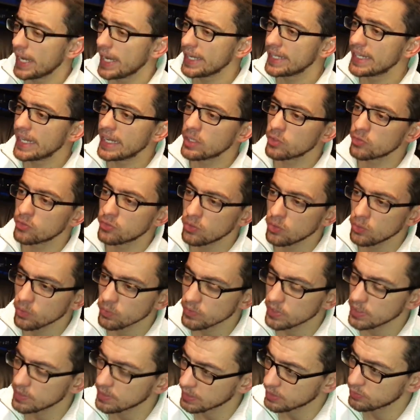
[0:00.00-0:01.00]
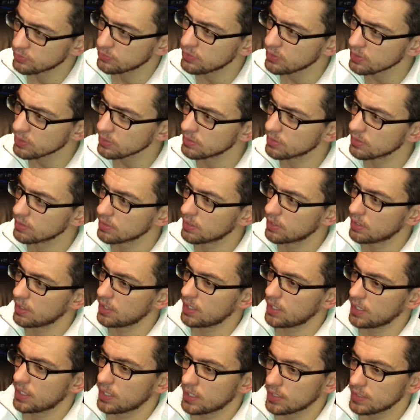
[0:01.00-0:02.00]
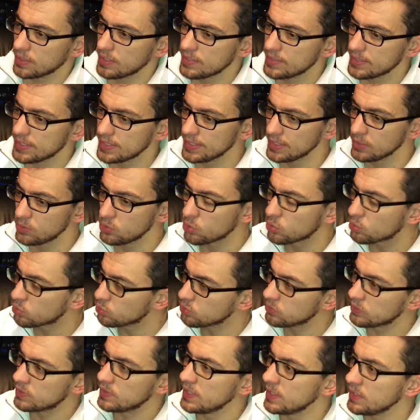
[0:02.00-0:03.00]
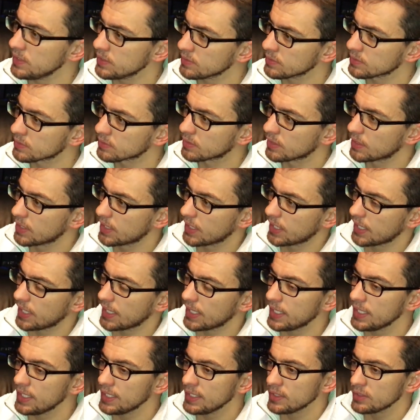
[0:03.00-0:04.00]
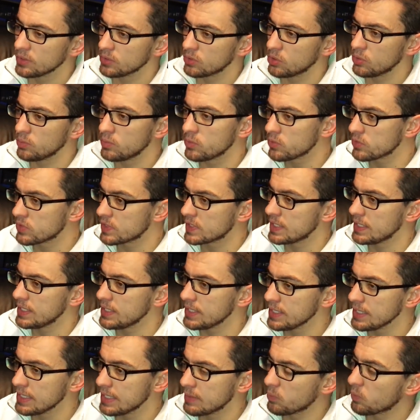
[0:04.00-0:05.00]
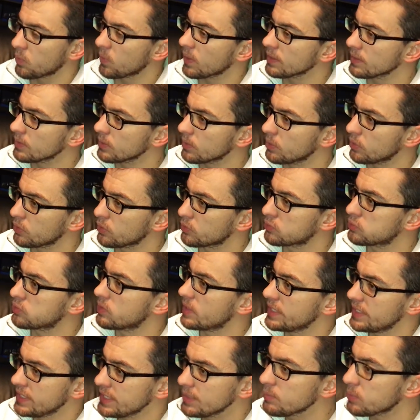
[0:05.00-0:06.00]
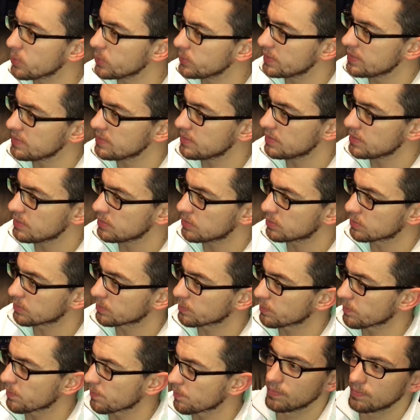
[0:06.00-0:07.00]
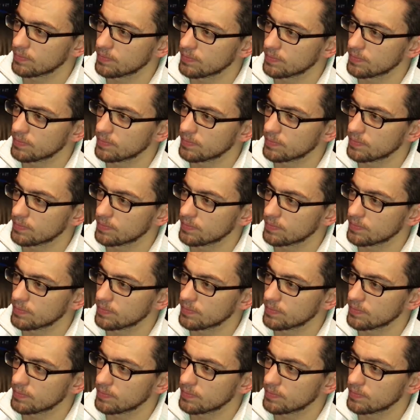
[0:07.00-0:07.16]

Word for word: Et il y a une volonté très forte d'essayer de tout tenir et de museler les moindres foyers de protestation. C'est-à-dire que le